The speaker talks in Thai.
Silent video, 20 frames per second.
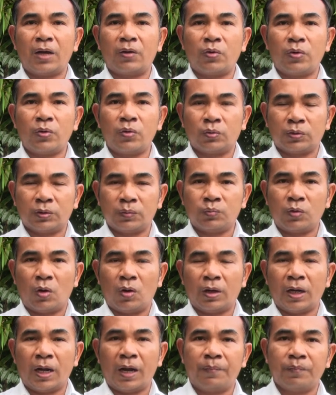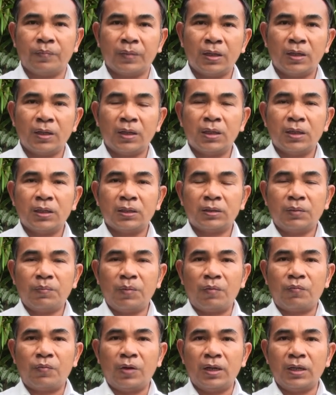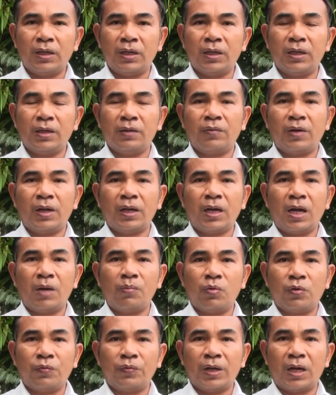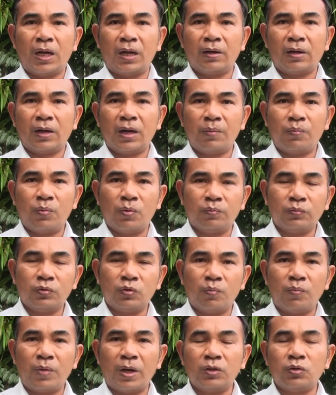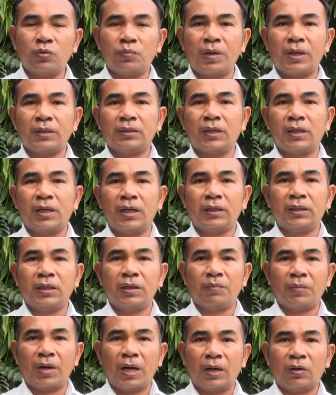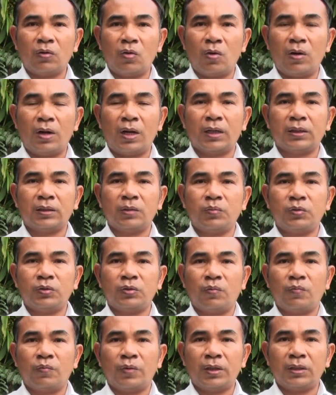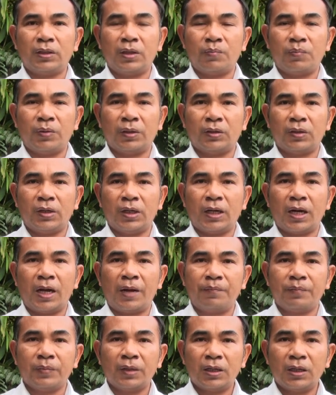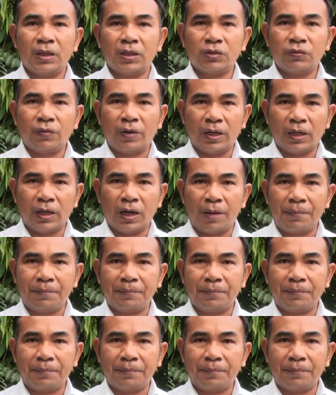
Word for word: 2562 ครับ สำหรับวันนี้รายการหมดเวลาแล้วครับผมสมหมายสุภาษิตและทีมงานขอลาท่านผู้ชมไว้แต่เพียงเท่านี้ครับ สวัสดีครั